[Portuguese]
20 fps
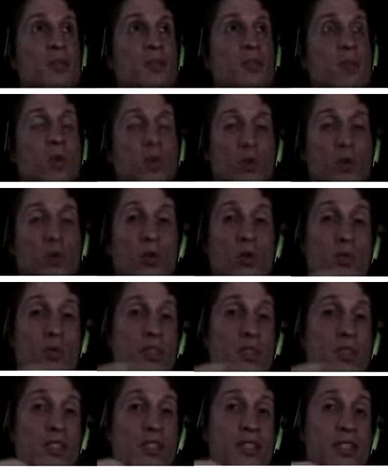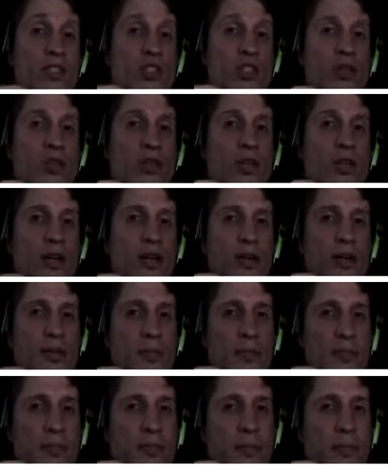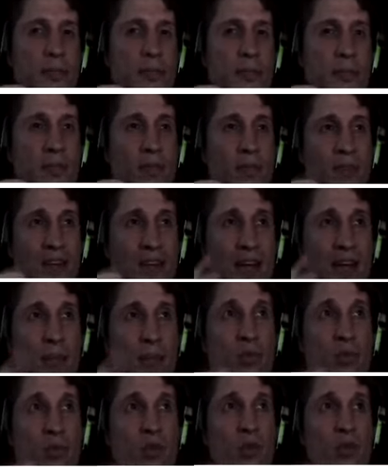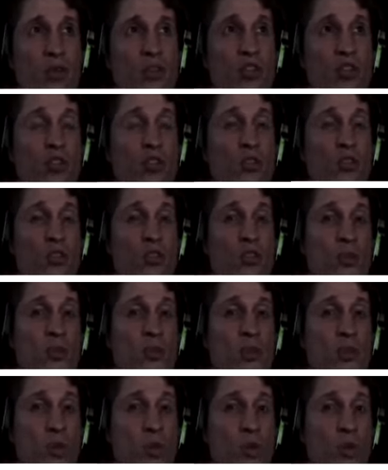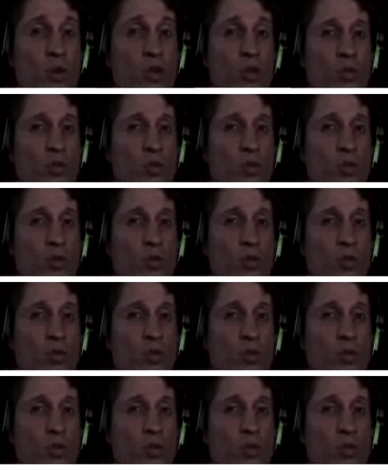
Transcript: Bom, eu comecei a jogar lá pro ano de 2008